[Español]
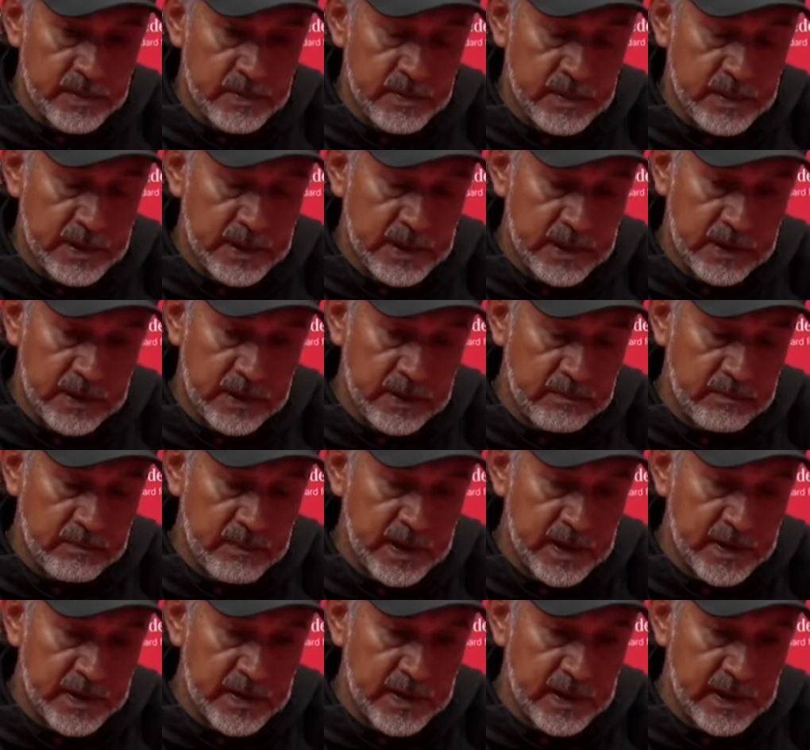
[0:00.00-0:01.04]
eh,
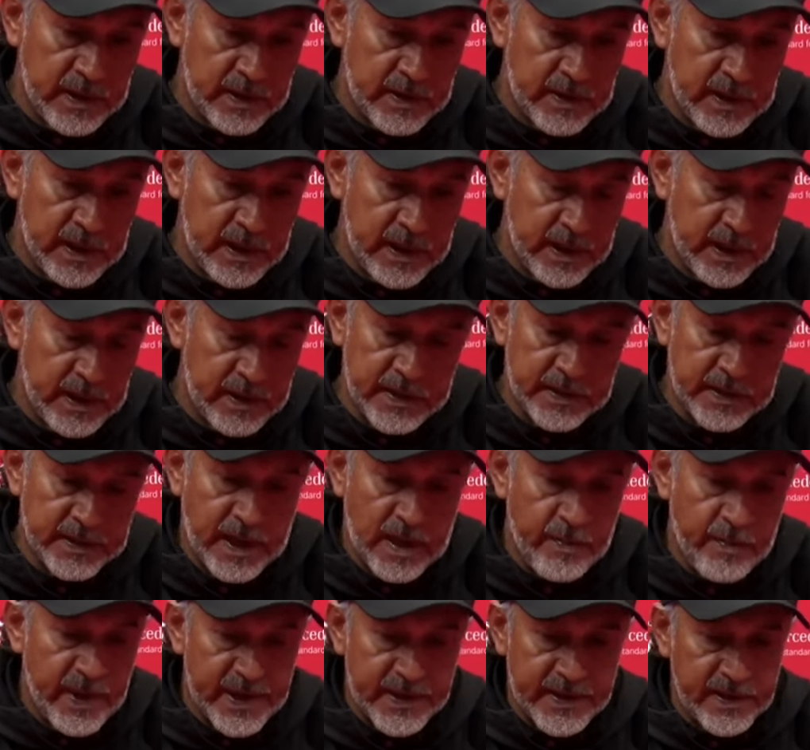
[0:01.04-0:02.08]
este,
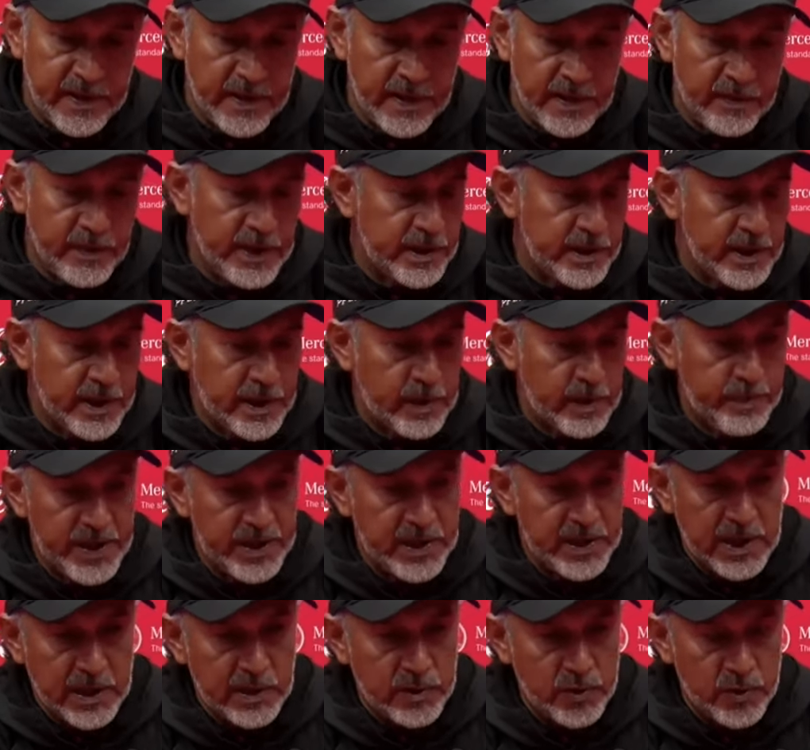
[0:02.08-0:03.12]
tema se viene
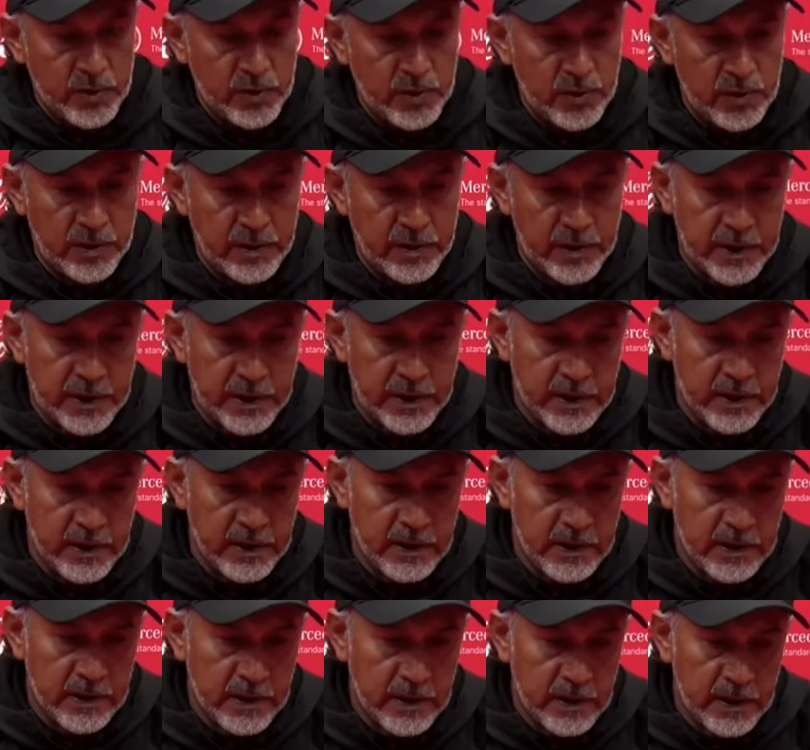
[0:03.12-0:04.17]
repitiendo, ¿no? Eh,
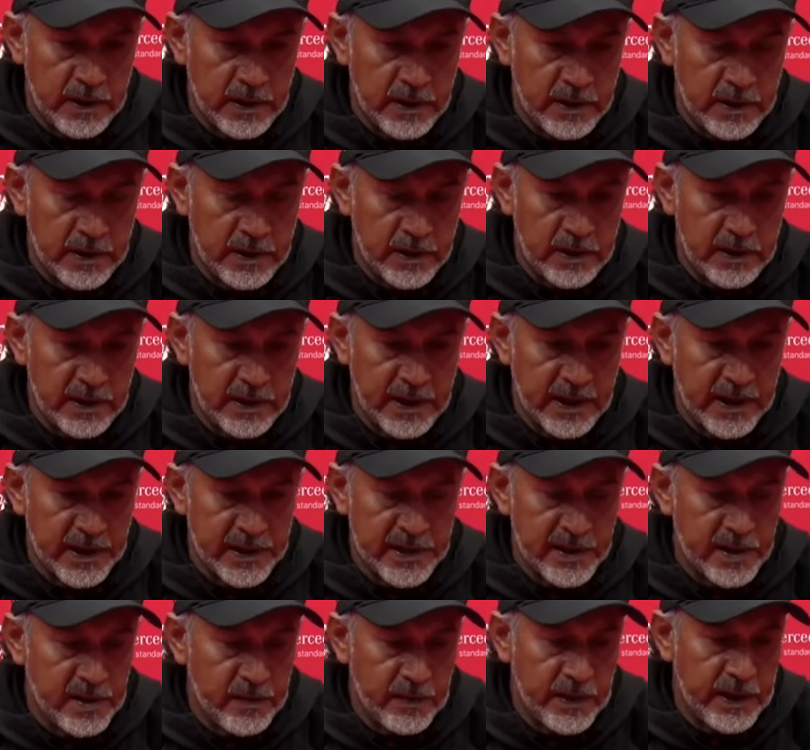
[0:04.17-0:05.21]
de nada
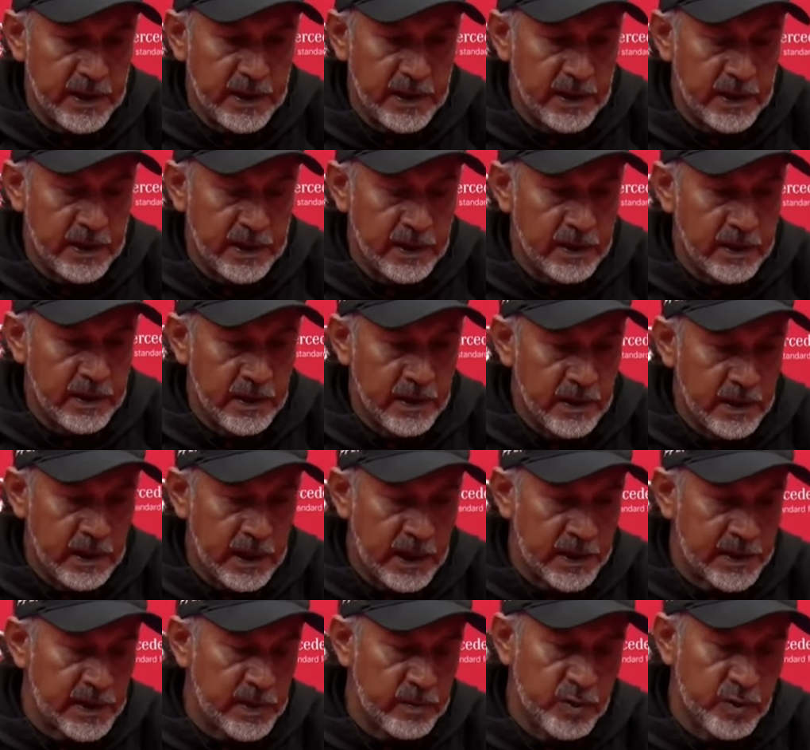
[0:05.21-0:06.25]
sirve
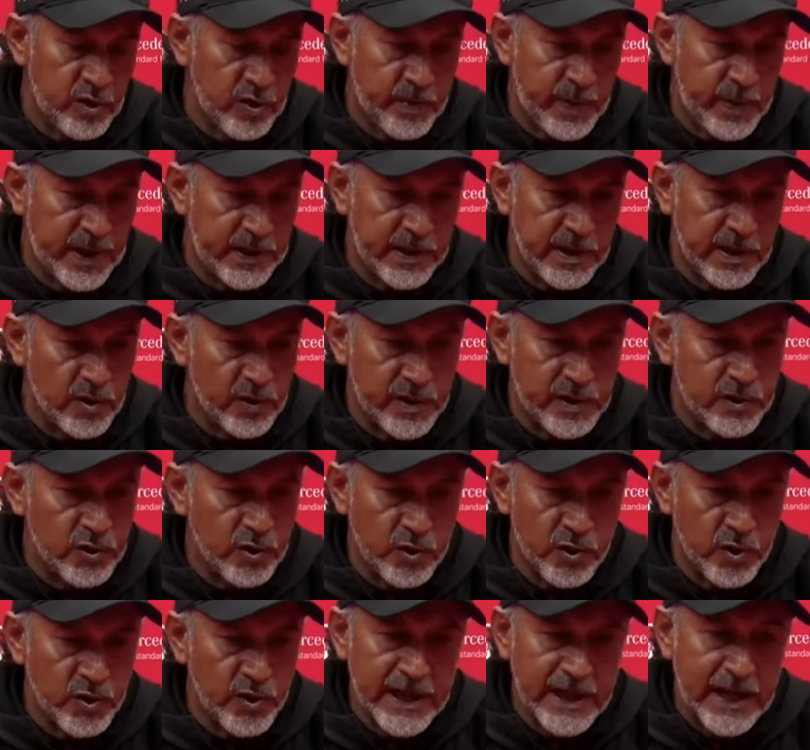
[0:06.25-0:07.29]
hacer buenos partidos si
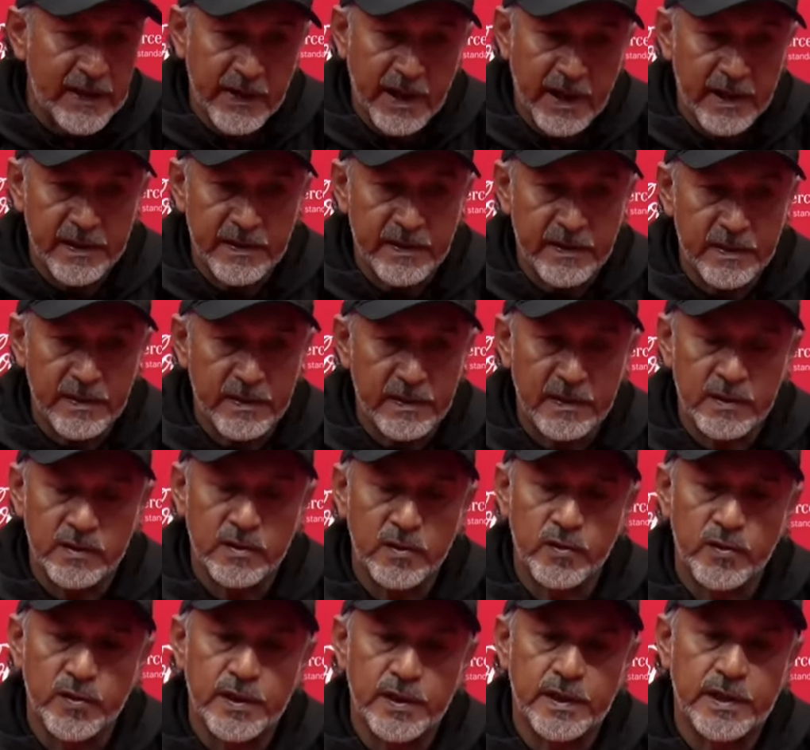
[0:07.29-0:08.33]
no los ganas.
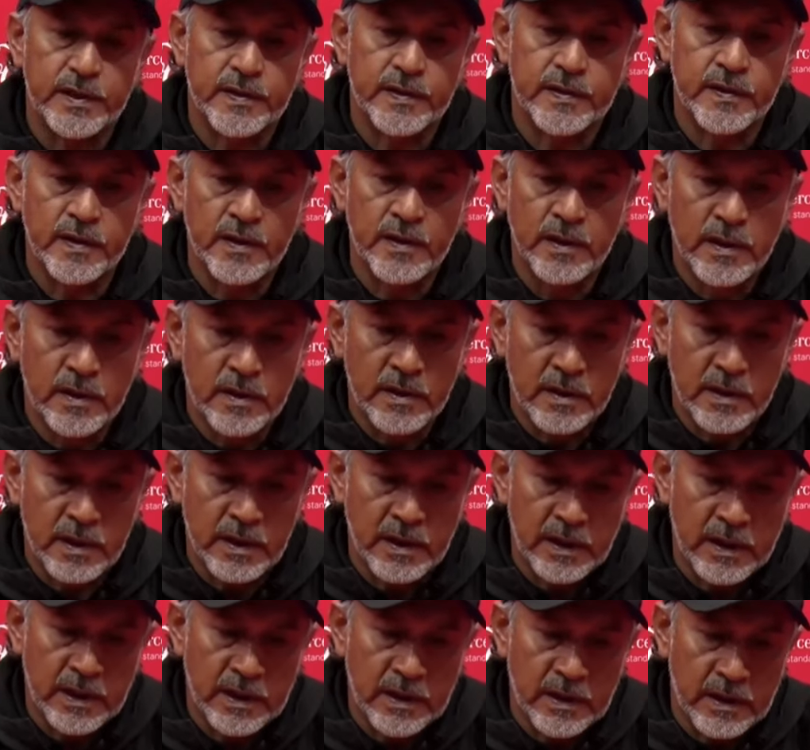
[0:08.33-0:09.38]
Entonces,
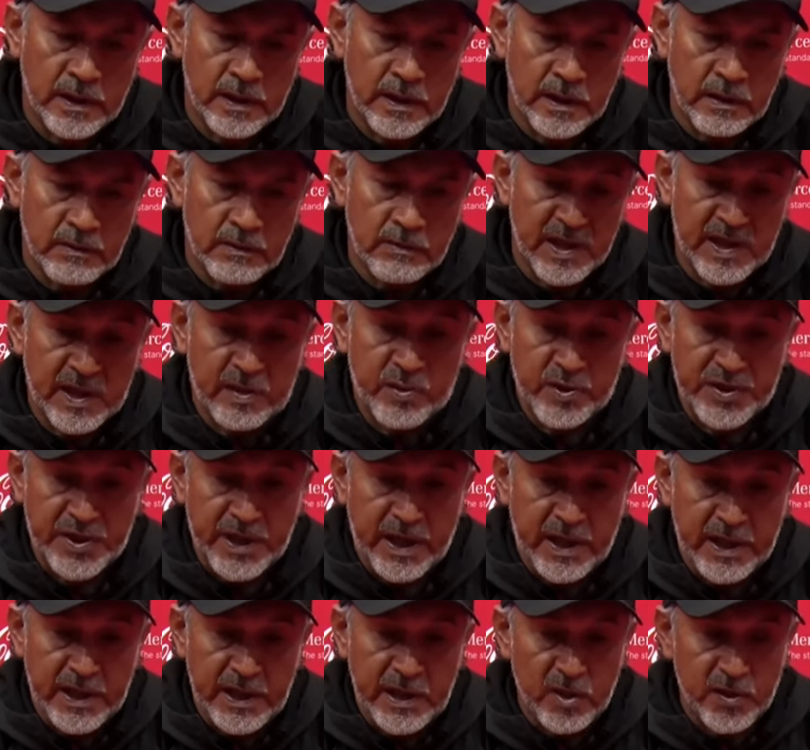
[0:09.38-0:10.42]
estamos
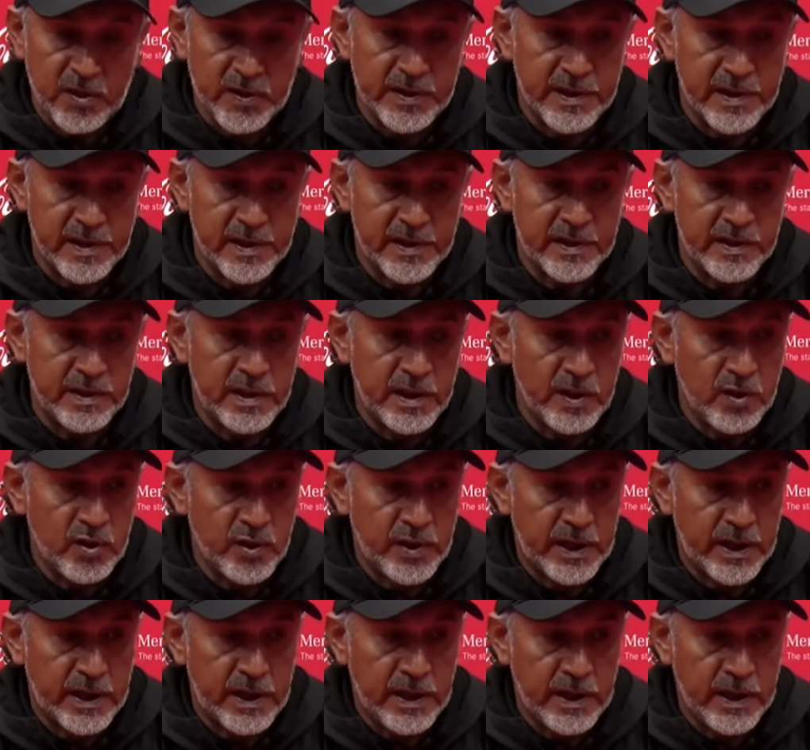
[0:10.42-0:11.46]
tranquilos en el sentido
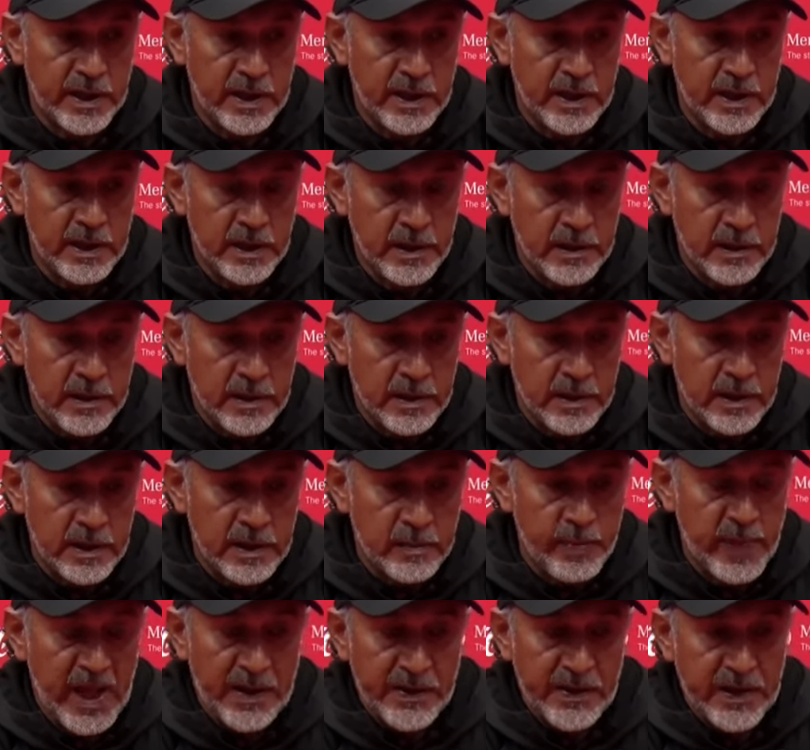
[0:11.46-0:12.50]
de que el
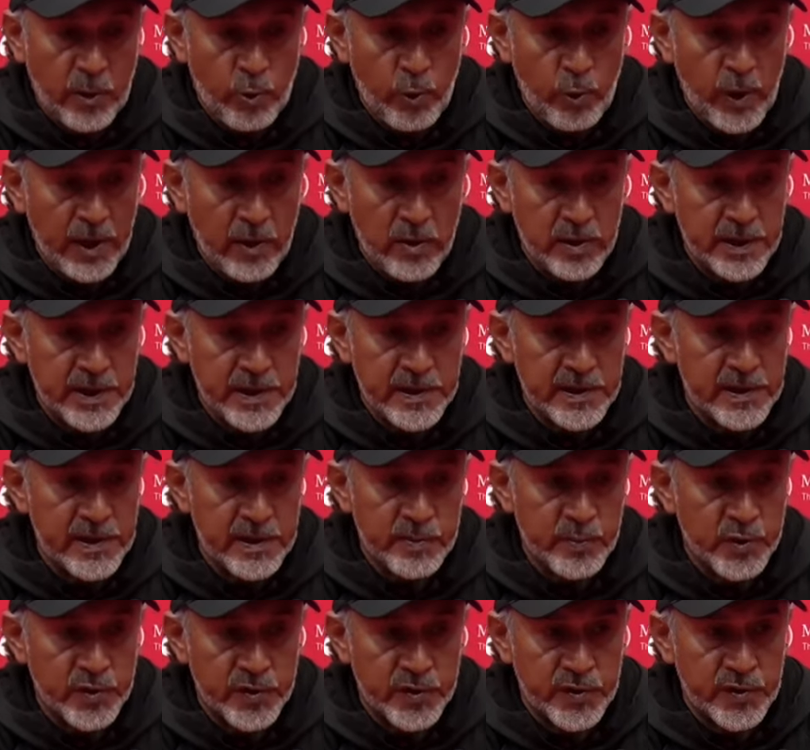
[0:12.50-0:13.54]
plan de juego que
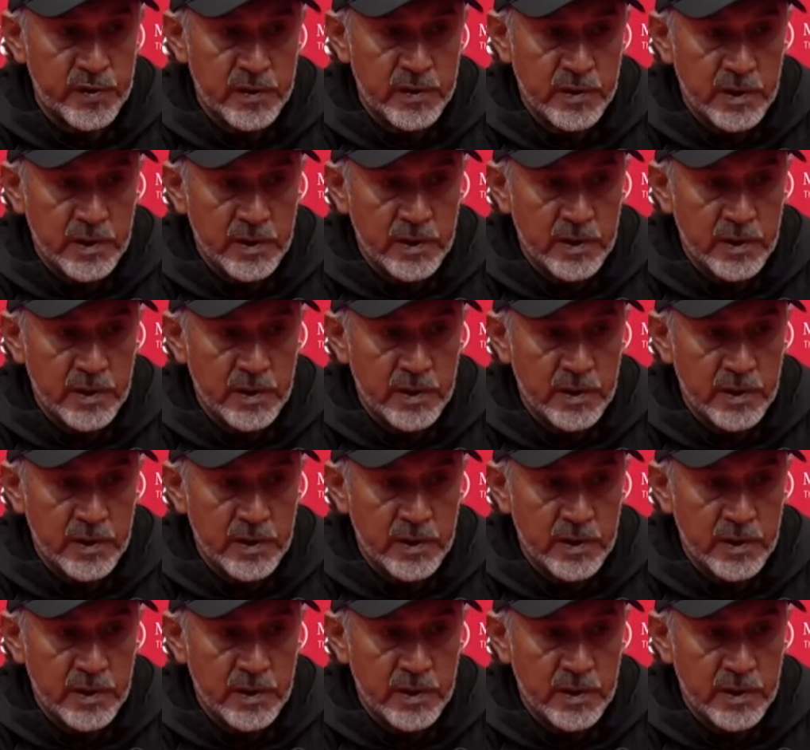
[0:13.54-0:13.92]
hicimos